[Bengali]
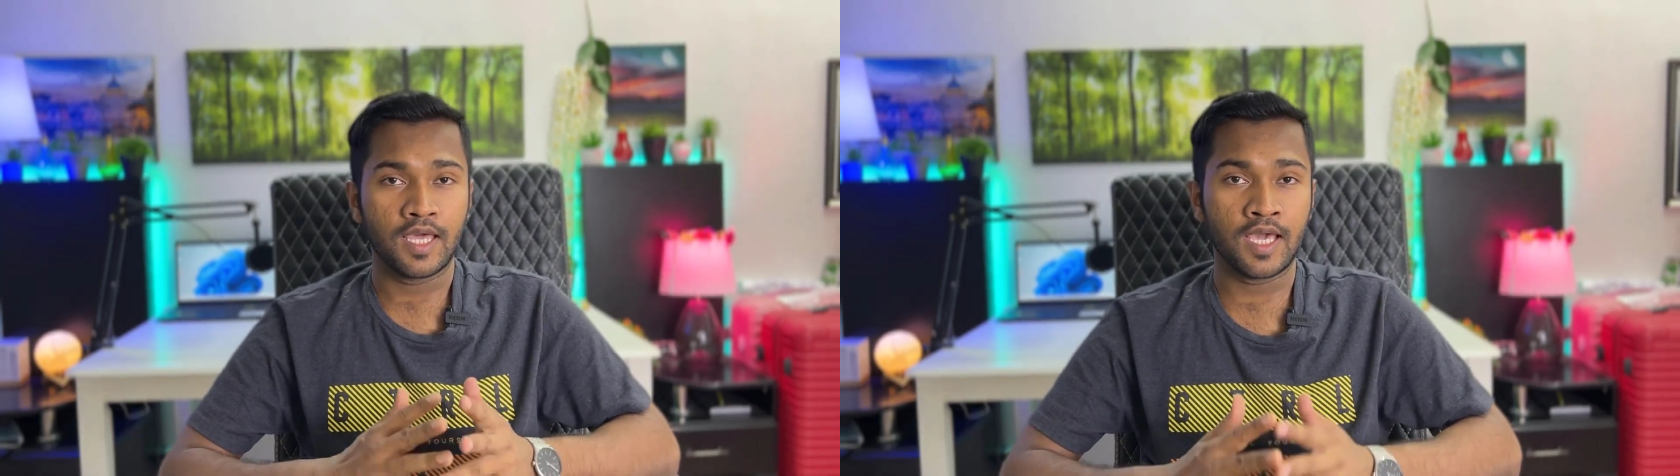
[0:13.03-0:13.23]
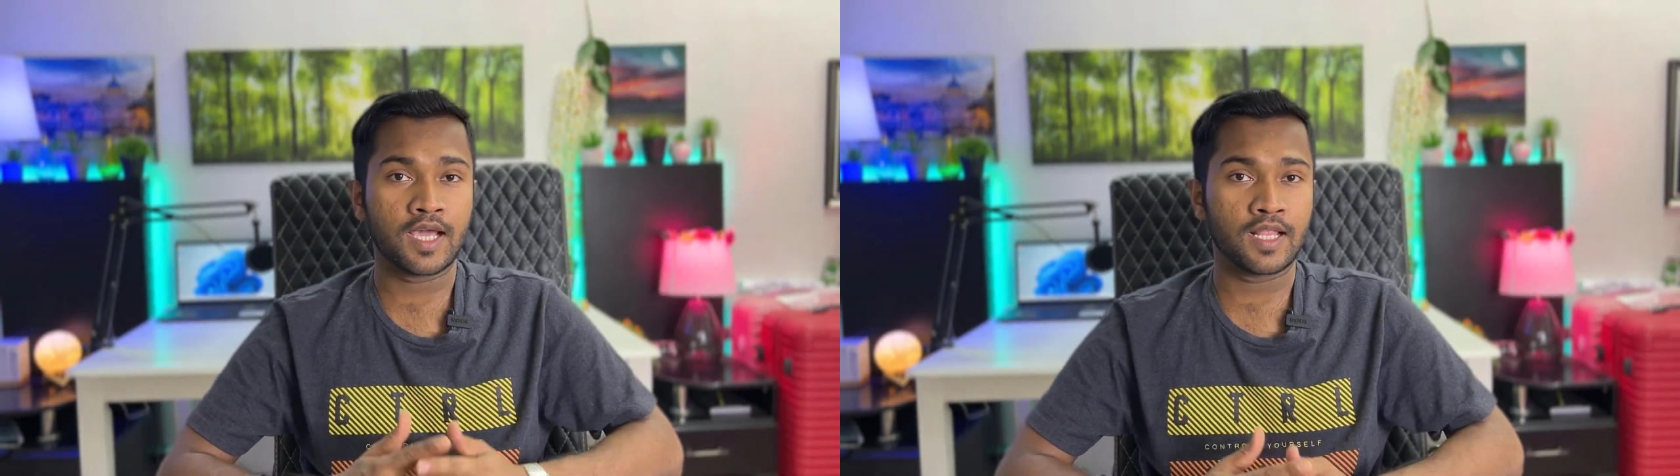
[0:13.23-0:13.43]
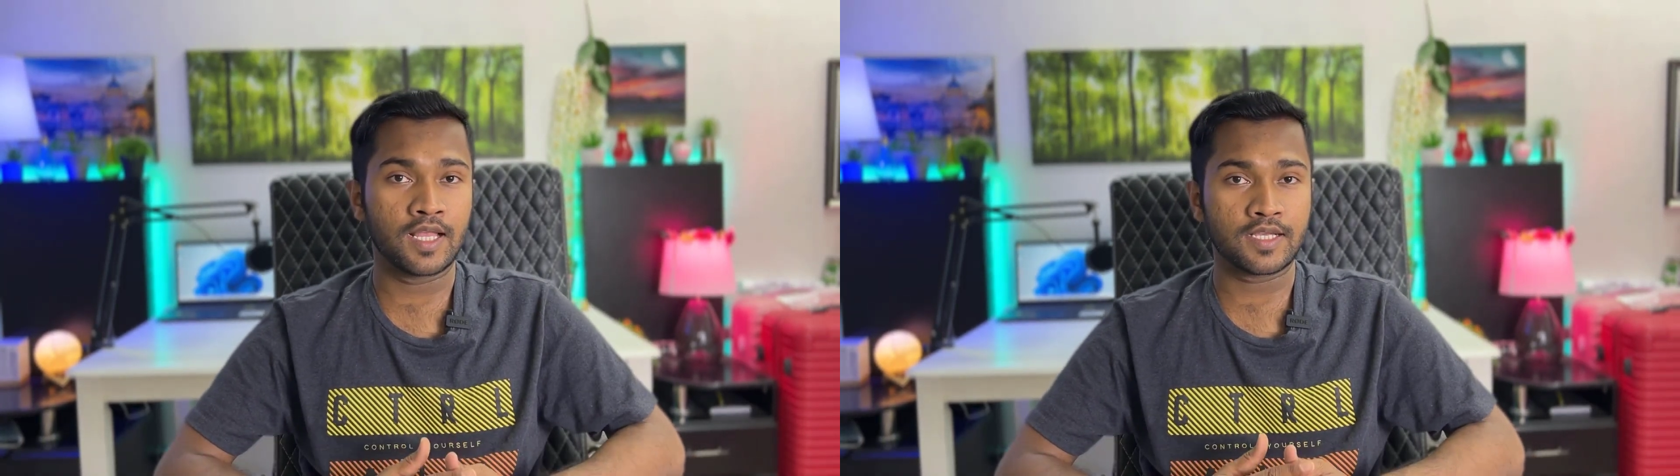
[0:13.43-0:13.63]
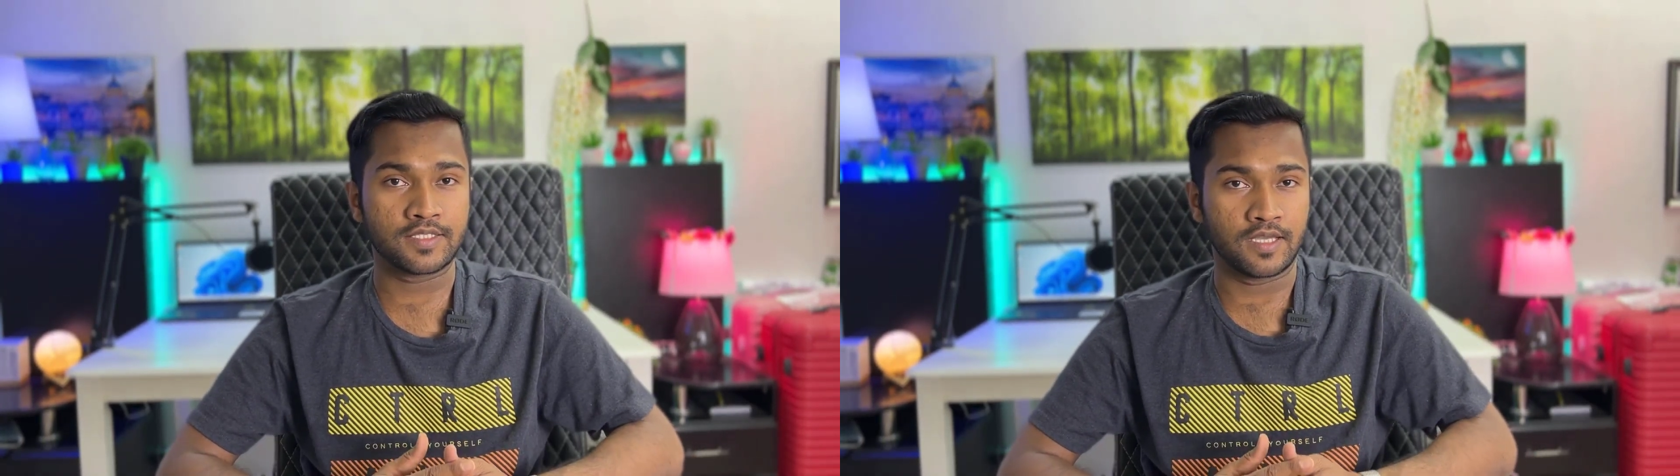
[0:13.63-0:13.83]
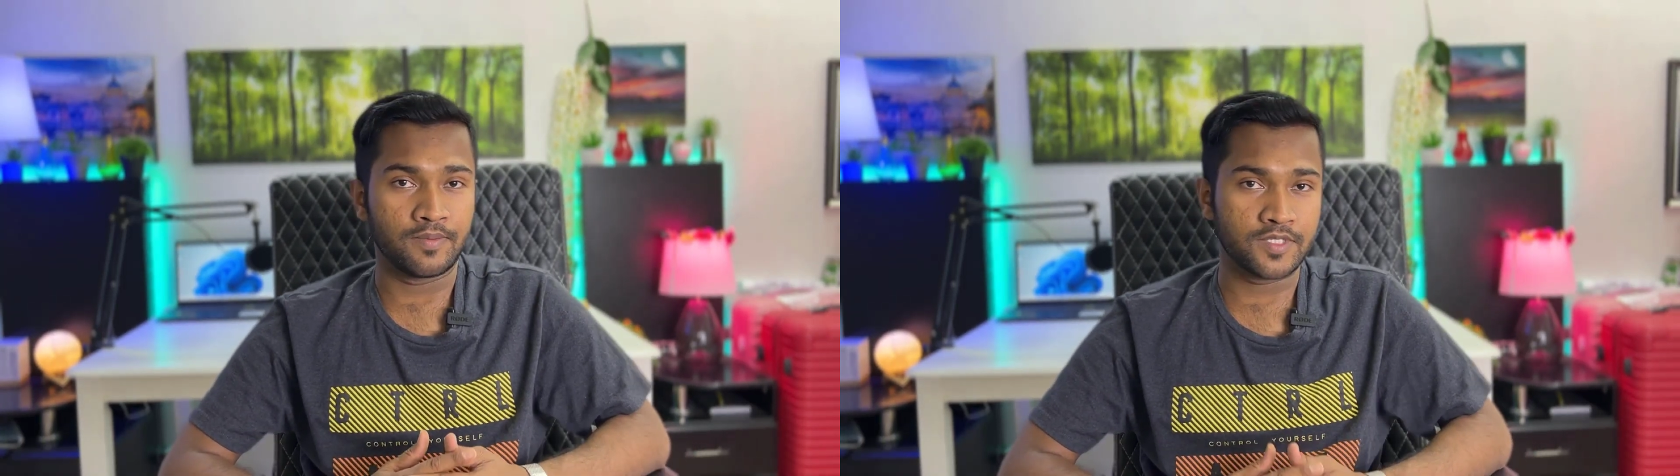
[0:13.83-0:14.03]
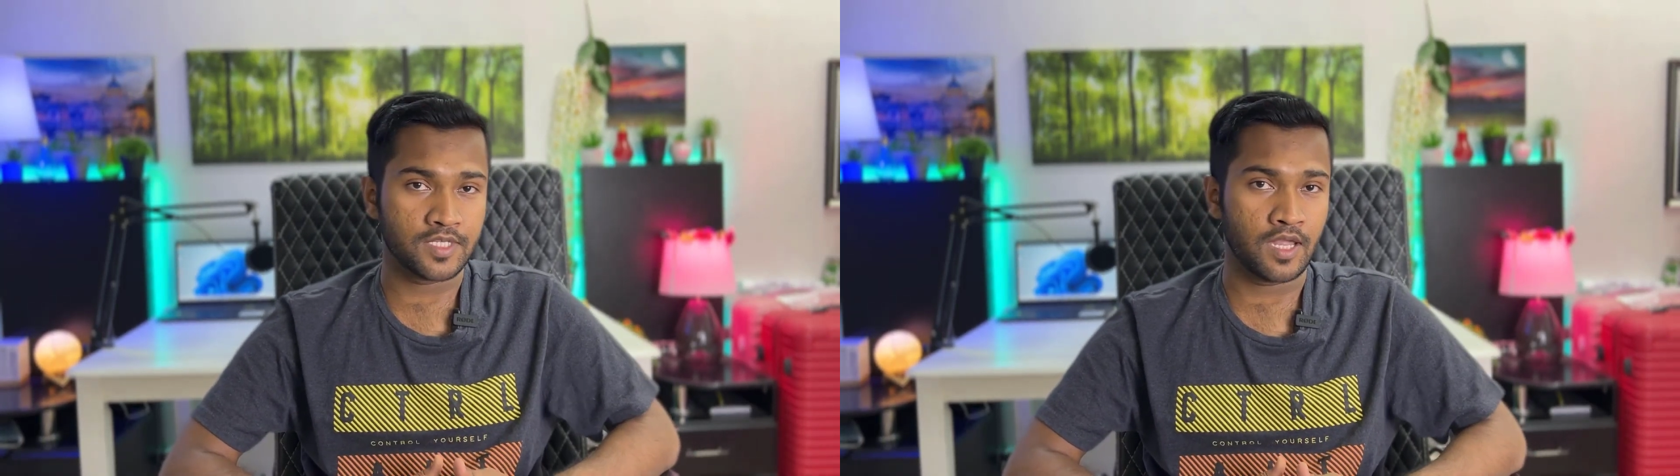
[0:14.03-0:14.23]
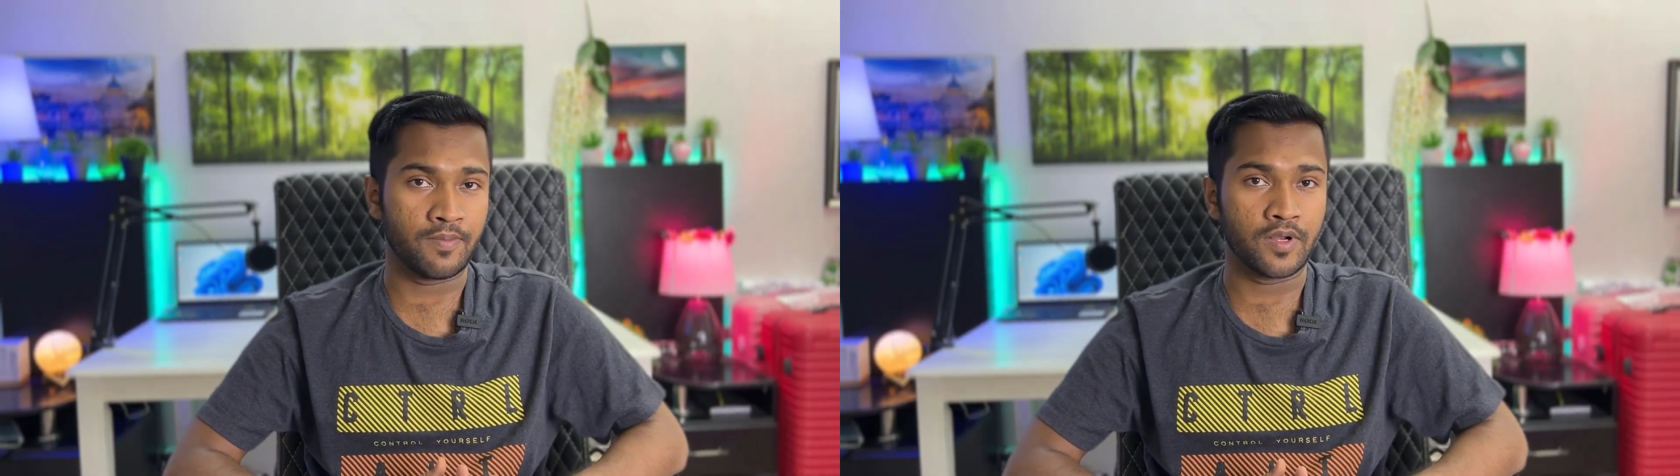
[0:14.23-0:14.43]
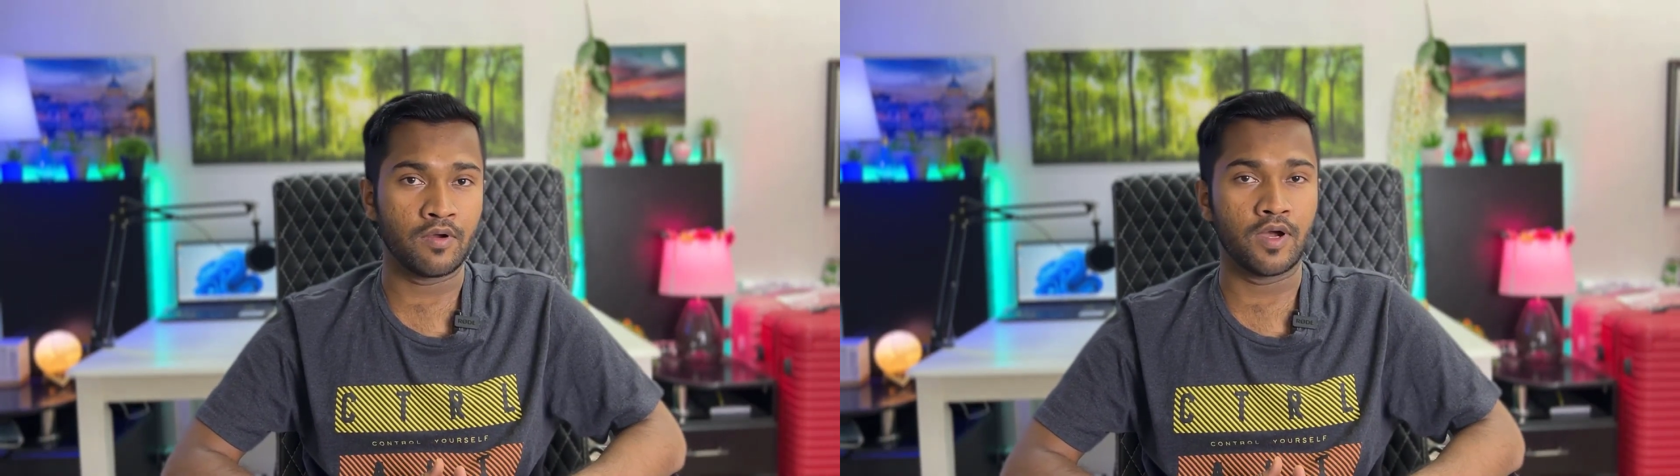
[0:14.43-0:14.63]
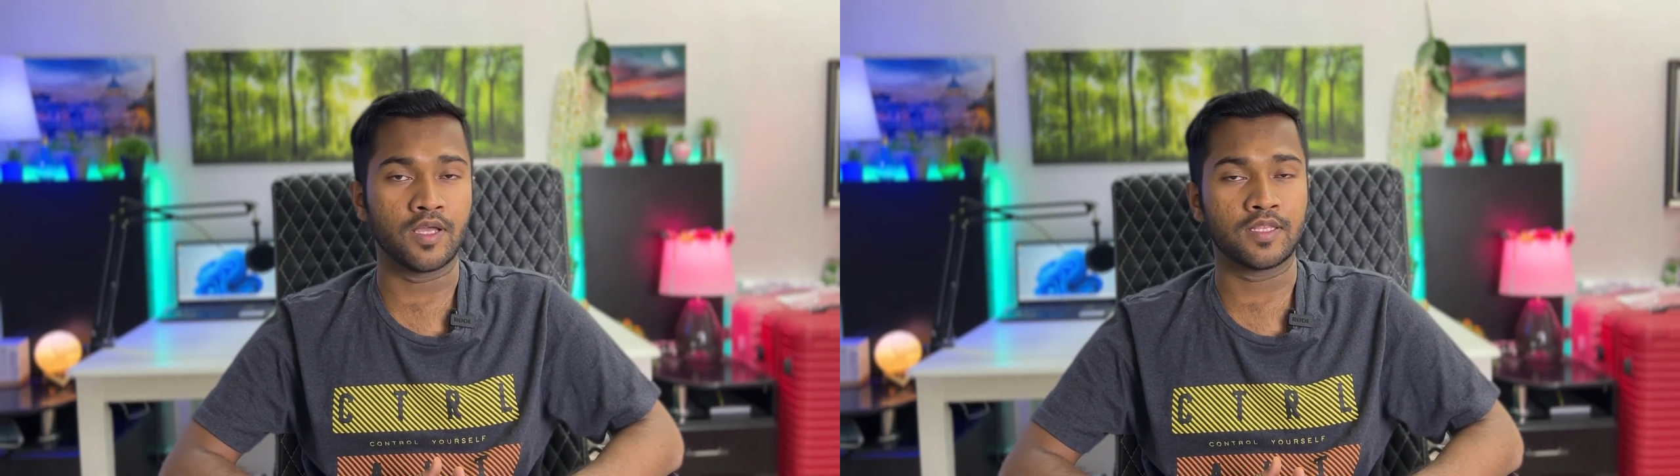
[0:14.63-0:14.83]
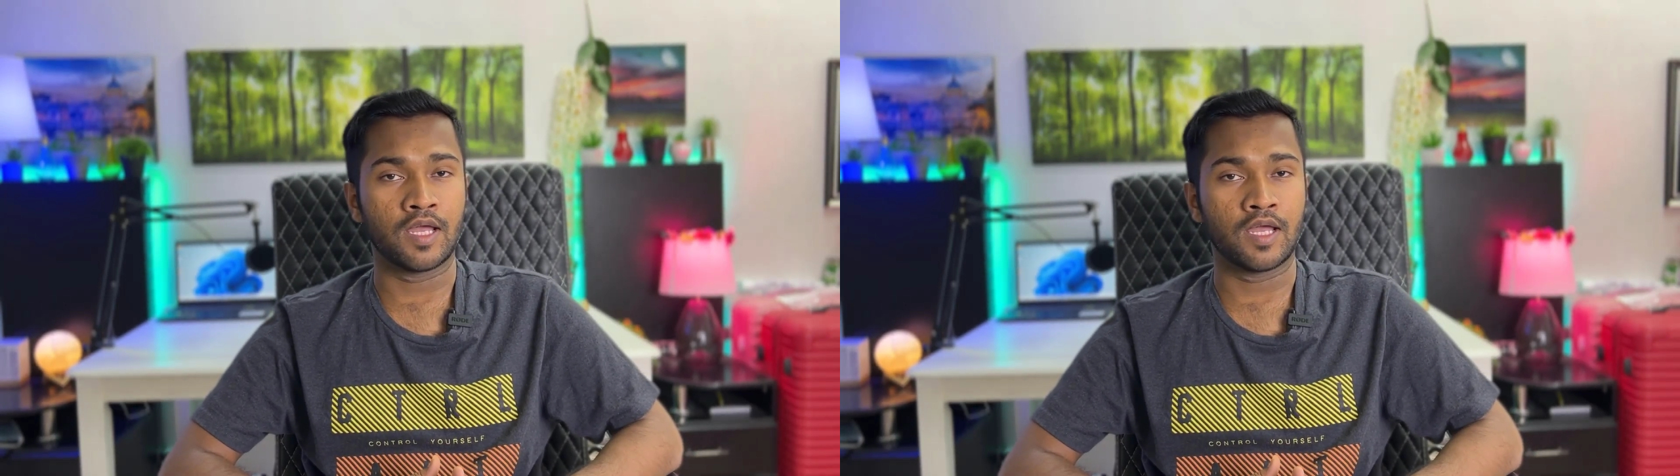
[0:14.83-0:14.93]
এক লাখ সাবস্ক্রাইবার হয়